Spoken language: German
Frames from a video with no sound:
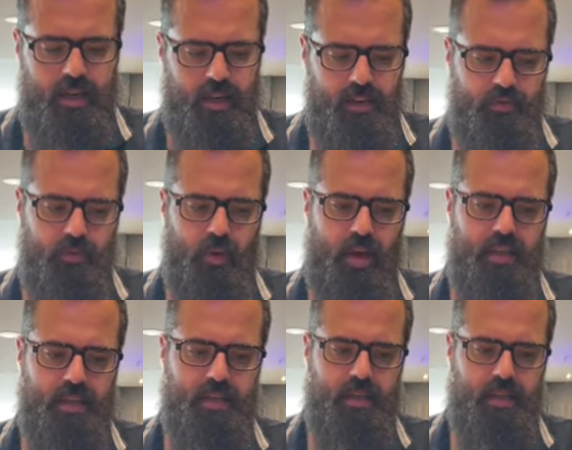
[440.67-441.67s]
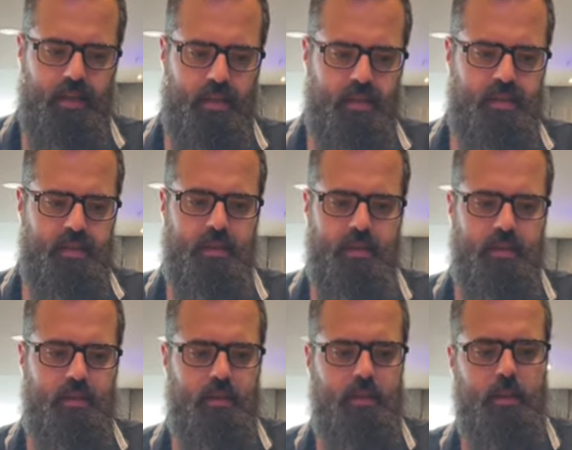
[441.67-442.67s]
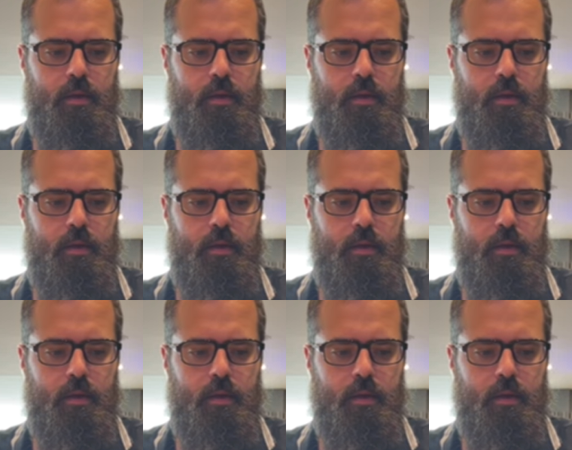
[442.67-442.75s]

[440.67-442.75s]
Influencer sind